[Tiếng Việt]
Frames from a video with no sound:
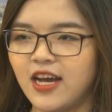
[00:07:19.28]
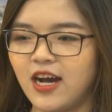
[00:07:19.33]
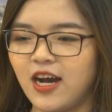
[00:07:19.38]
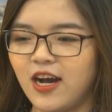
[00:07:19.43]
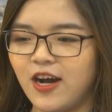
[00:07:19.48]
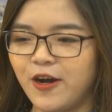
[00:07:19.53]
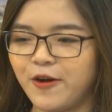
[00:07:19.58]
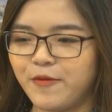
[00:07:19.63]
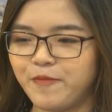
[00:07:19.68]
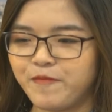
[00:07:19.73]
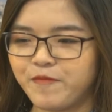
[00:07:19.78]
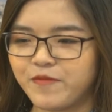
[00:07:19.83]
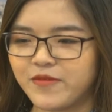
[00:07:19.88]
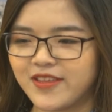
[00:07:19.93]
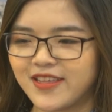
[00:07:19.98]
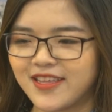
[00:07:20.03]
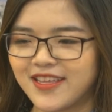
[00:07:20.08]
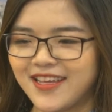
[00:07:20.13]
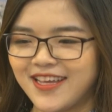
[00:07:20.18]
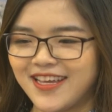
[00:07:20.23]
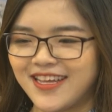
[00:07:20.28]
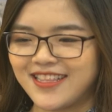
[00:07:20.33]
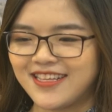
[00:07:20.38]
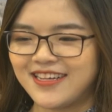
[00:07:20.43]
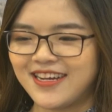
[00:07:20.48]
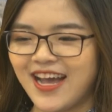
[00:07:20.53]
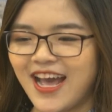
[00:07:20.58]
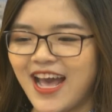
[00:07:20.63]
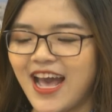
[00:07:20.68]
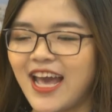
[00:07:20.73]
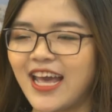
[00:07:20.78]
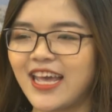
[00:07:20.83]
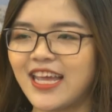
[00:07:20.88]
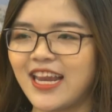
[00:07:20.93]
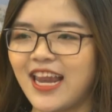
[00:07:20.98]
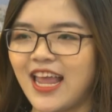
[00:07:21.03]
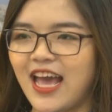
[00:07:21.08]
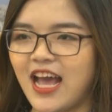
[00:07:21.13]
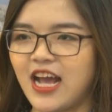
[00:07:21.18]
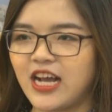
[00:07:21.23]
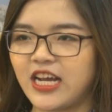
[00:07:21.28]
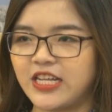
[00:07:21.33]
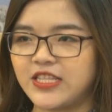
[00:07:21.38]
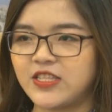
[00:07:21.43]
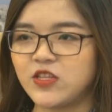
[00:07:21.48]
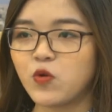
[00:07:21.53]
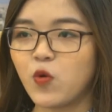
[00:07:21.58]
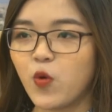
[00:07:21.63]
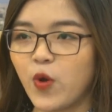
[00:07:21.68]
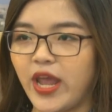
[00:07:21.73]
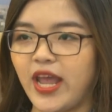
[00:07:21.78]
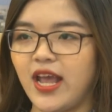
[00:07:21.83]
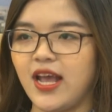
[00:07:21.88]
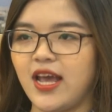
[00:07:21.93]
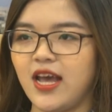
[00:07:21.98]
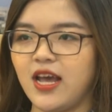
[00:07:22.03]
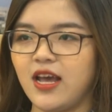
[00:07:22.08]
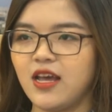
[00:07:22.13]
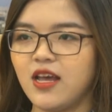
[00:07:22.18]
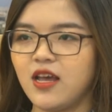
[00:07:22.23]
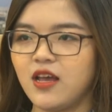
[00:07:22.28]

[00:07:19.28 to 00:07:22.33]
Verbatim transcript: Um, thứ hai là cái sức khỏe